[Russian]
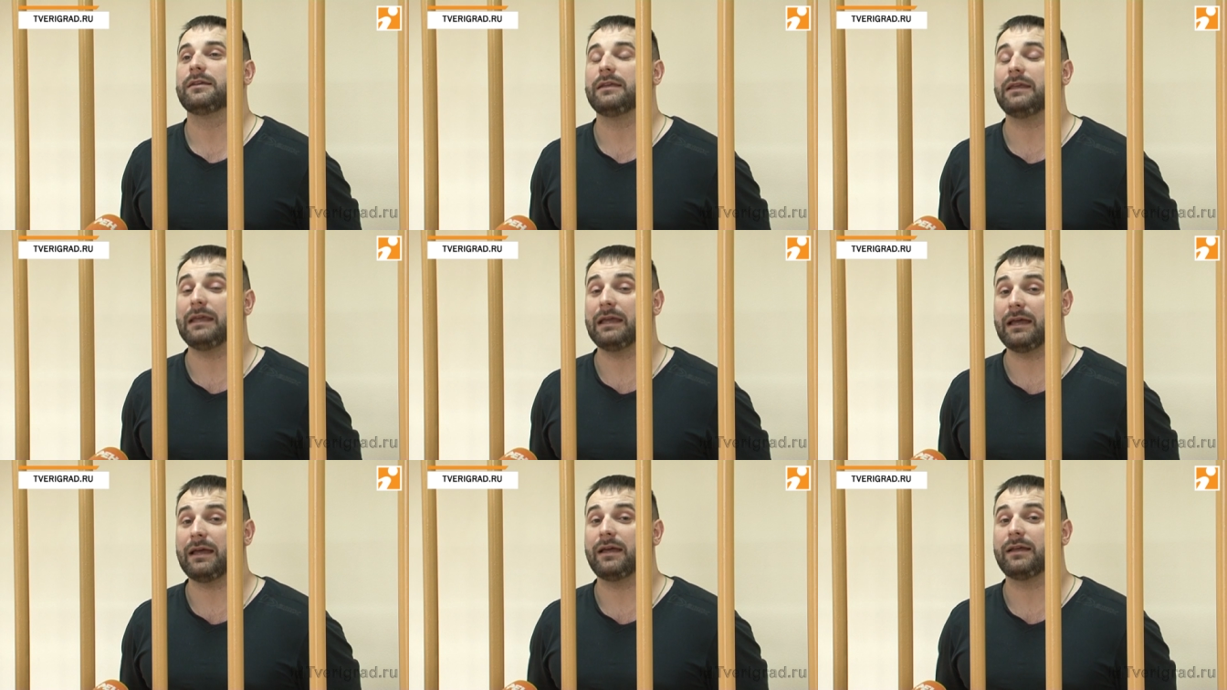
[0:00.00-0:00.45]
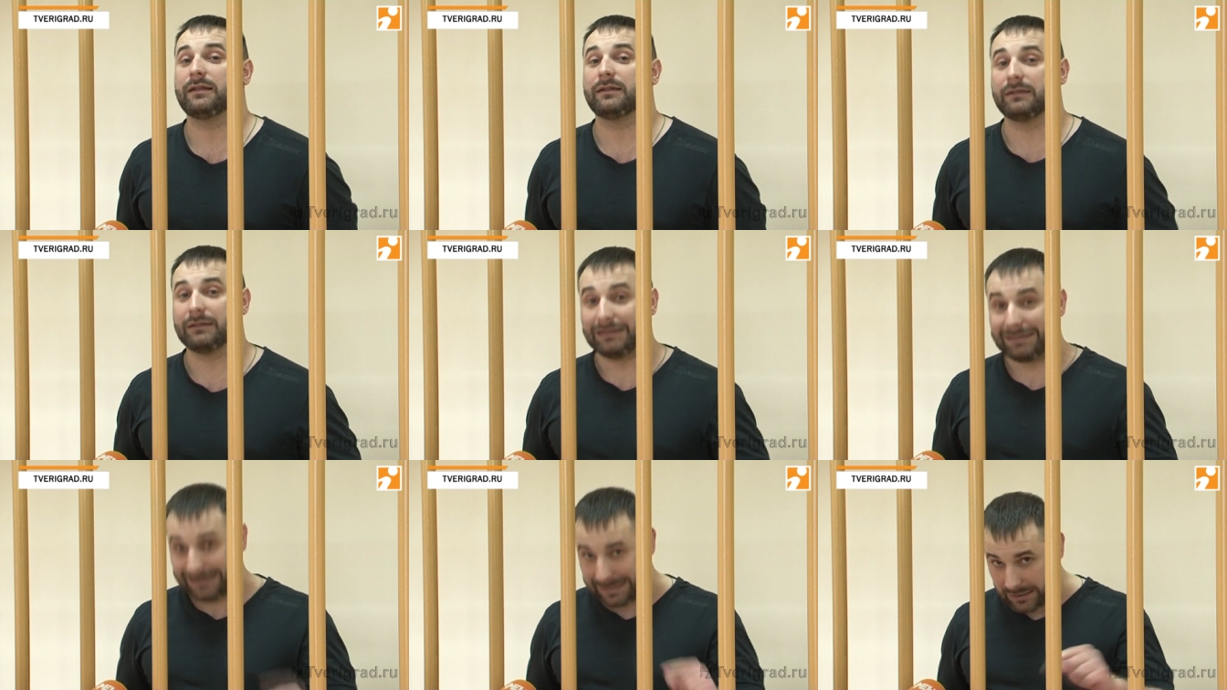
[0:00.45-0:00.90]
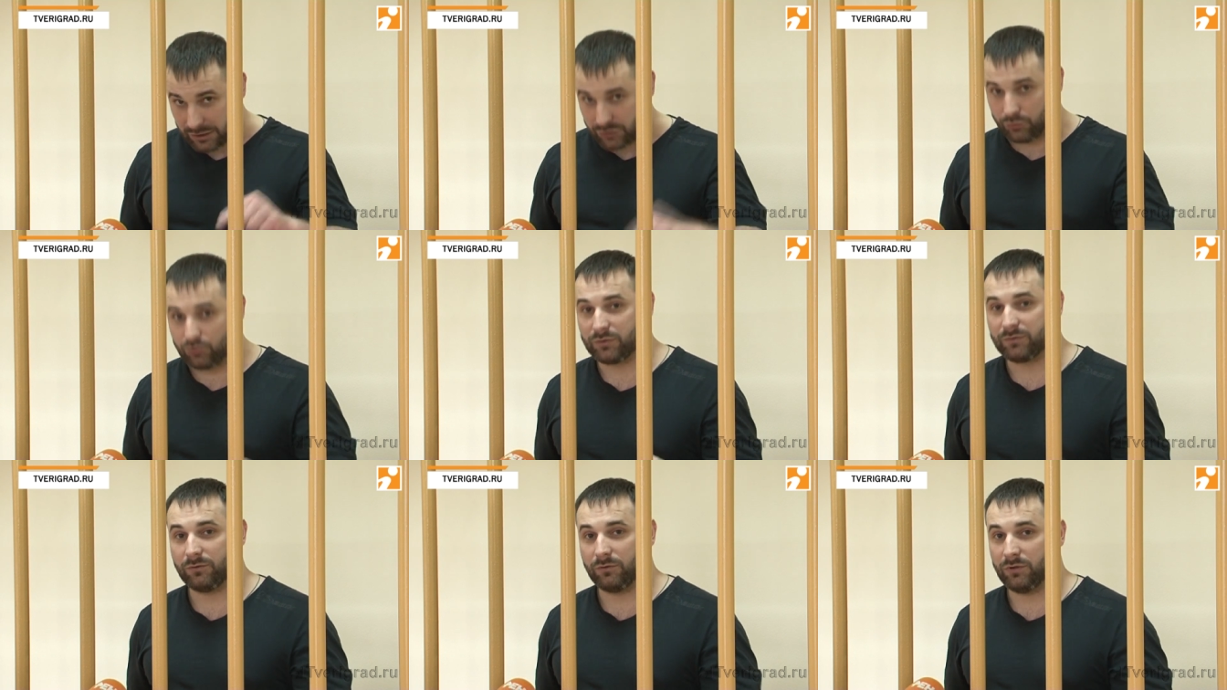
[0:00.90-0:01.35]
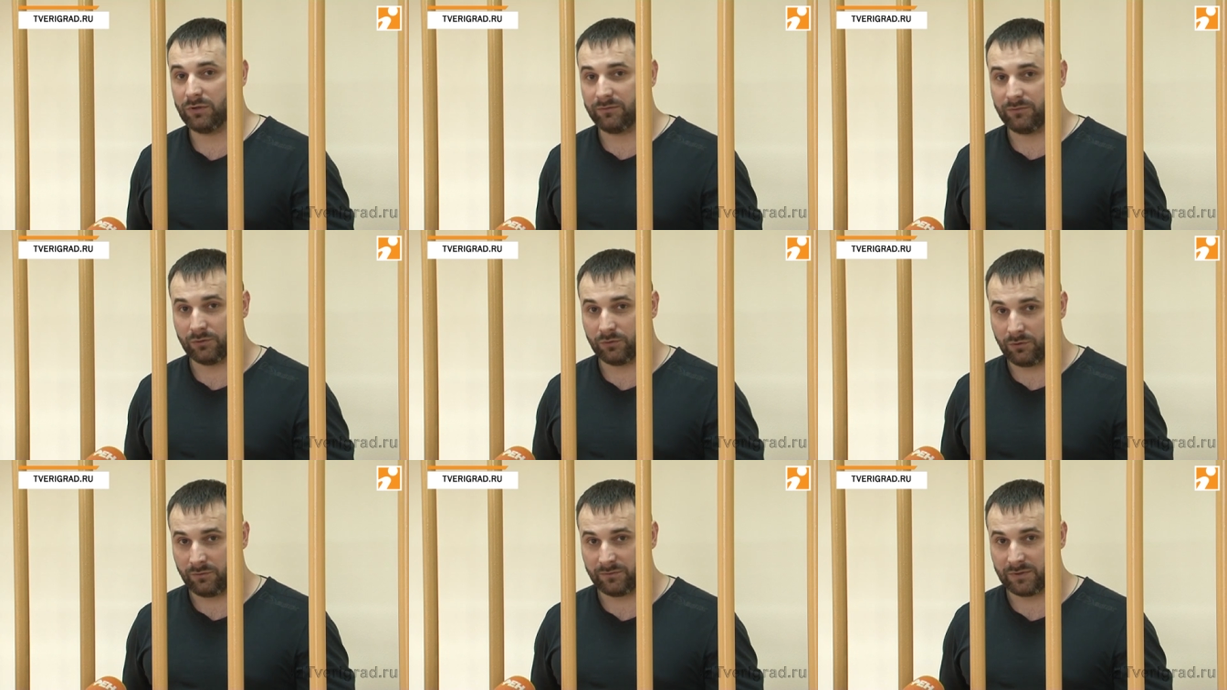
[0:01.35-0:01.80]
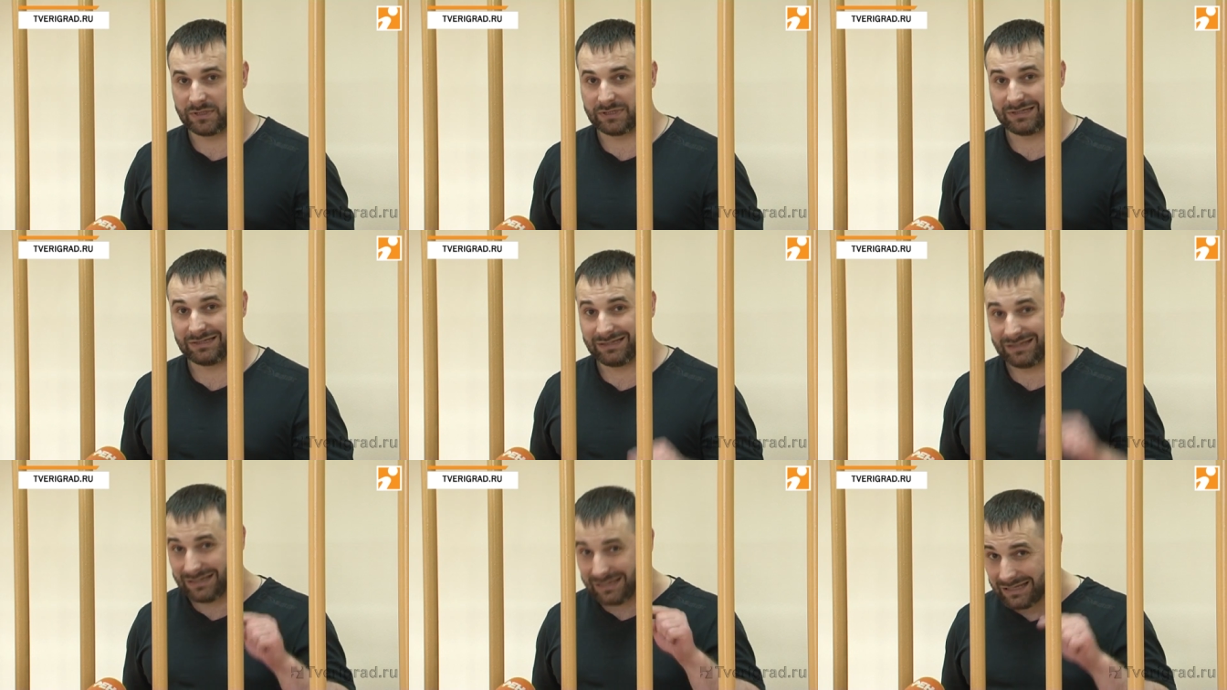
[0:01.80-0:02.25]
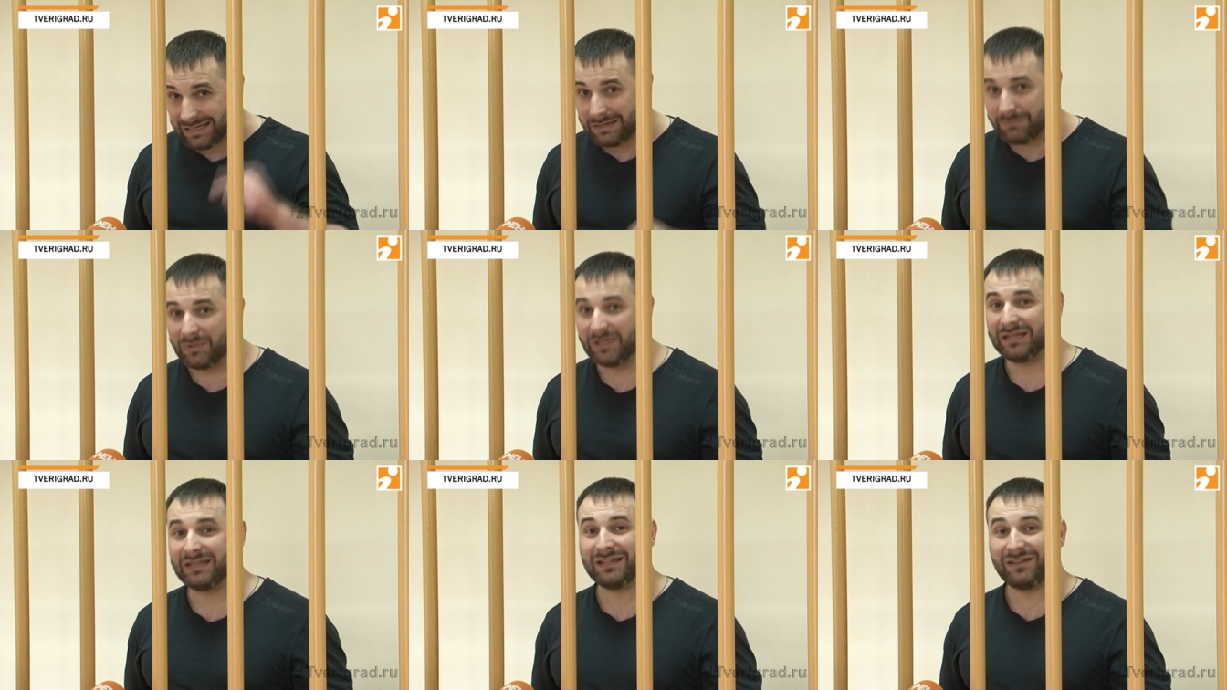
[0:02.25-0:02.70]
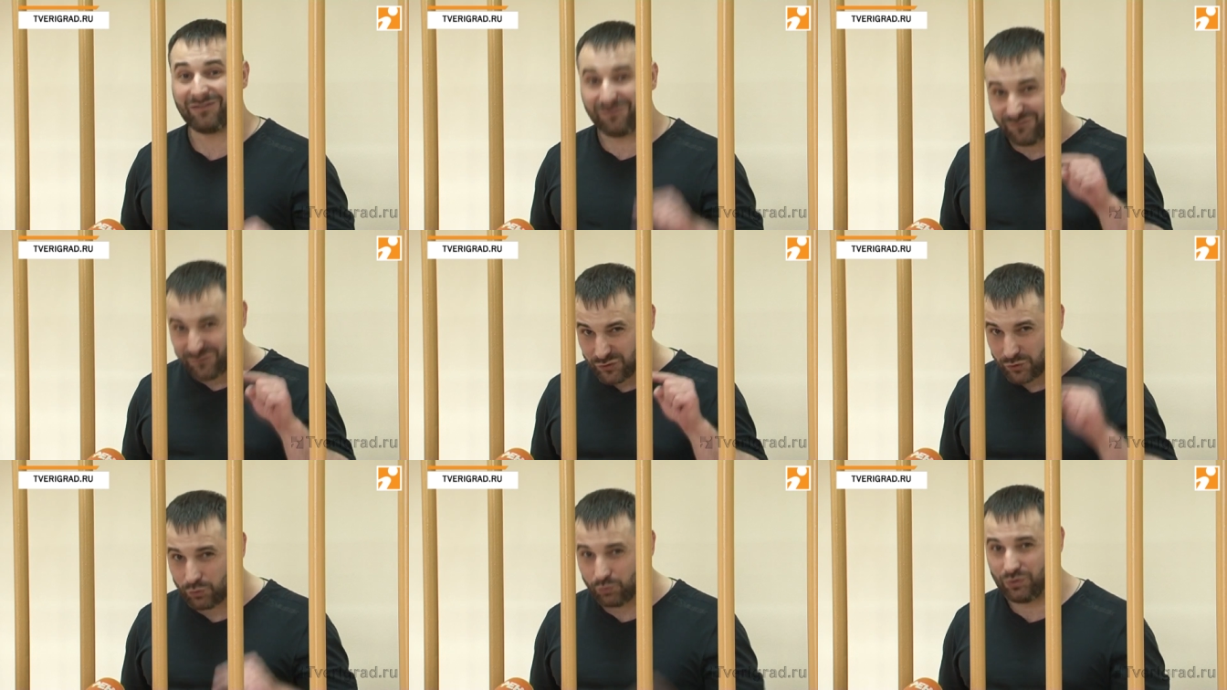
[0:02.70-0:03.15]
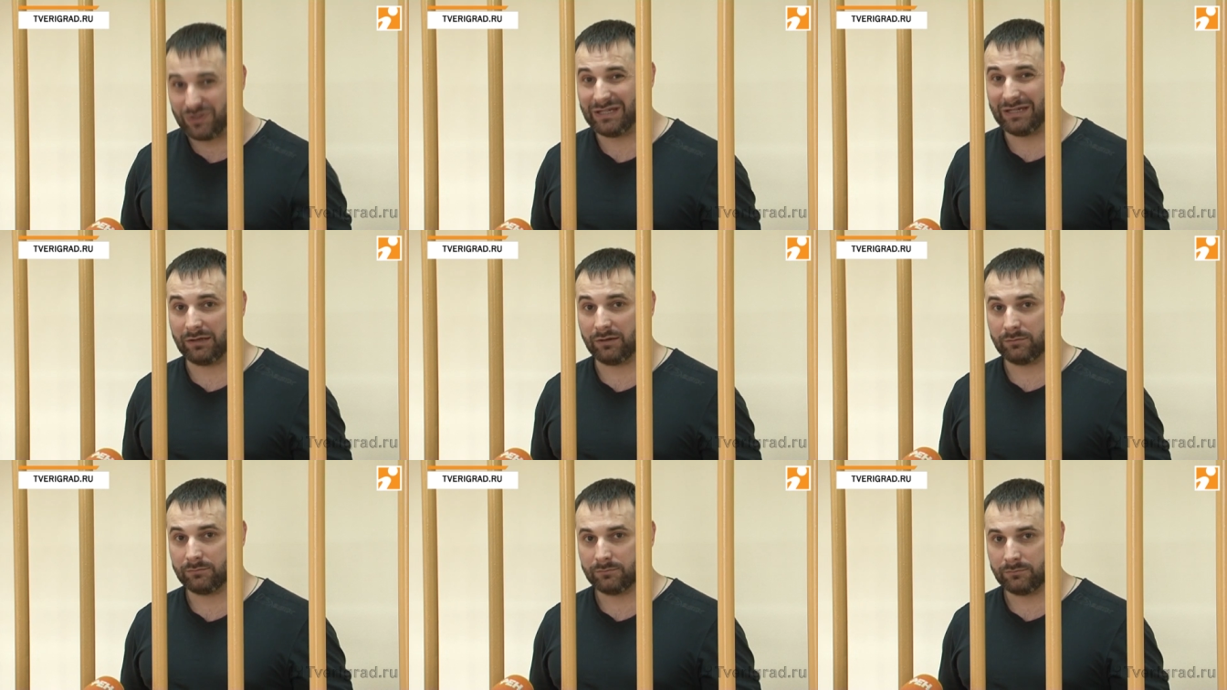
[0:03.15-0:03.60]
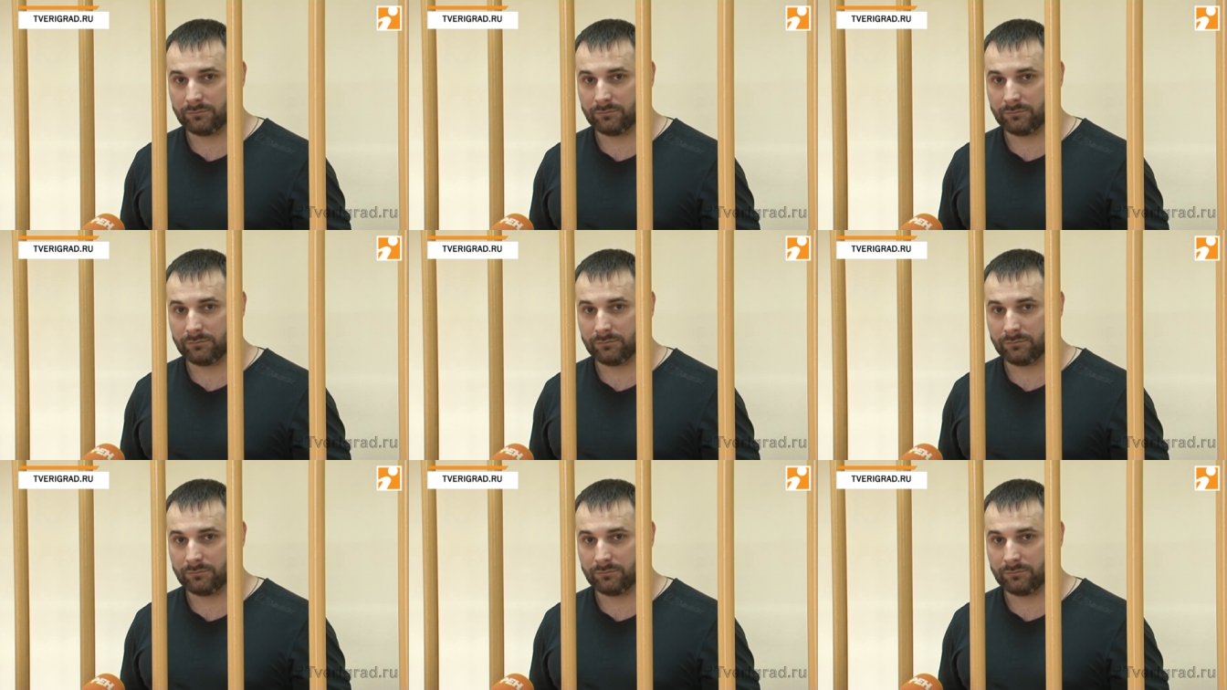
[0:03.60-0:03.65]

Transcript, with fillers: Я докажу свою невиновность именно в суде.